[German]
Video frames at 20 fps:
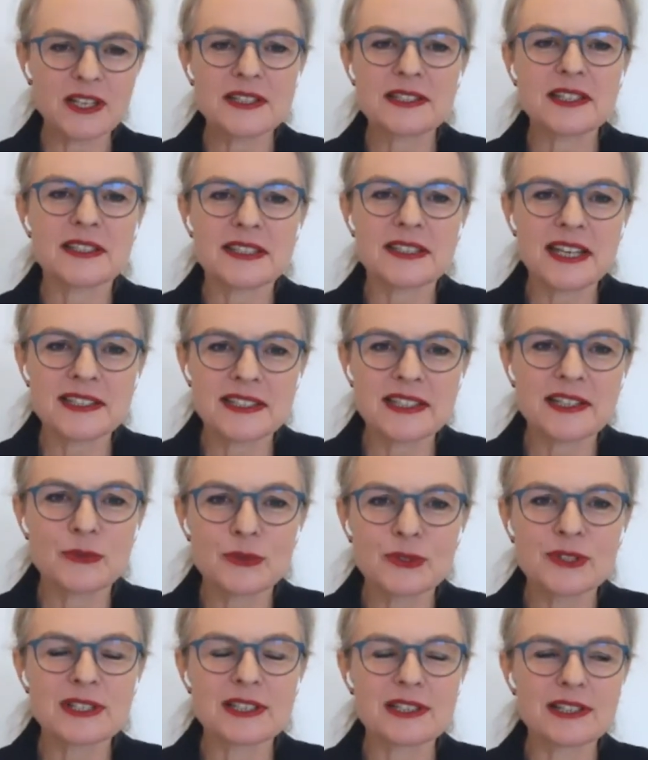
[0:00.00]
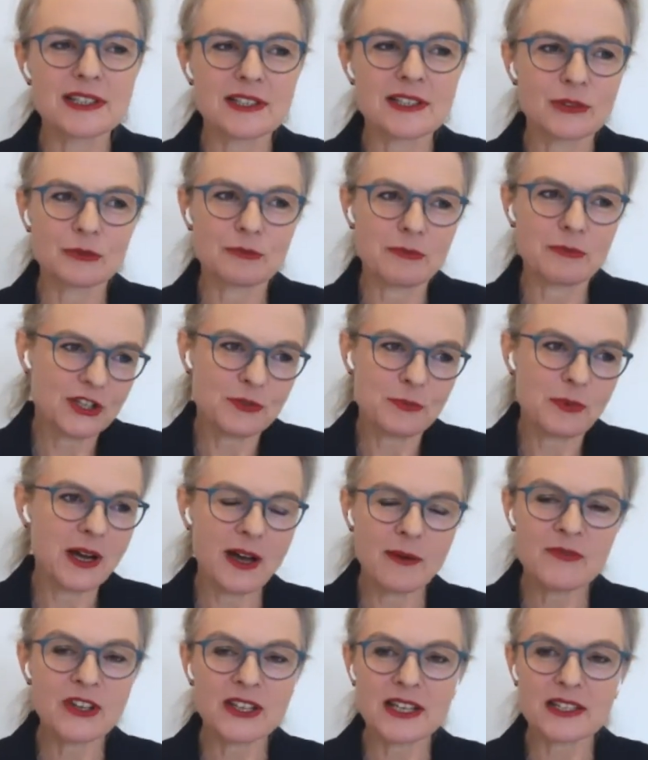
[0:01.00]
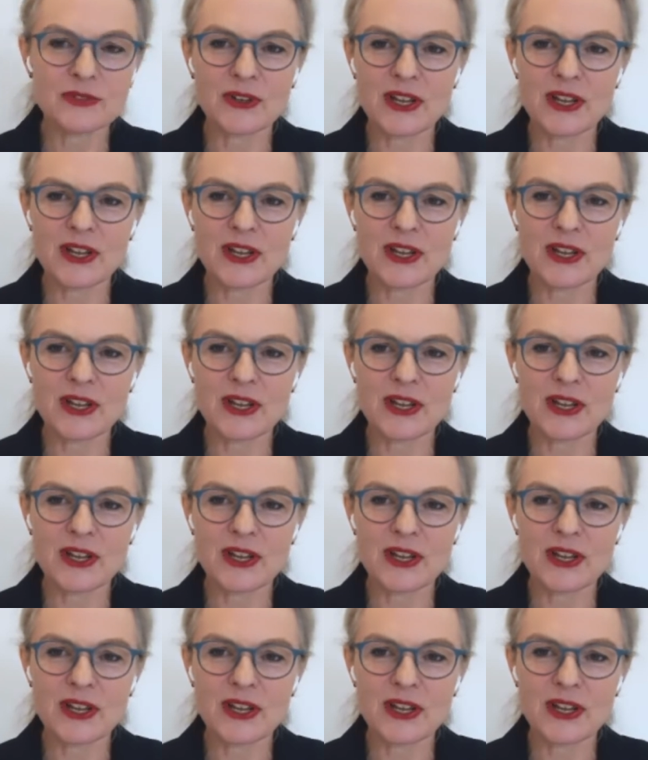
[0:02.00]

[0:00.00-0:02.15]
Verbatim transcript: Dann ist er sehr, sehr nützlich. Und manchmal haben wir das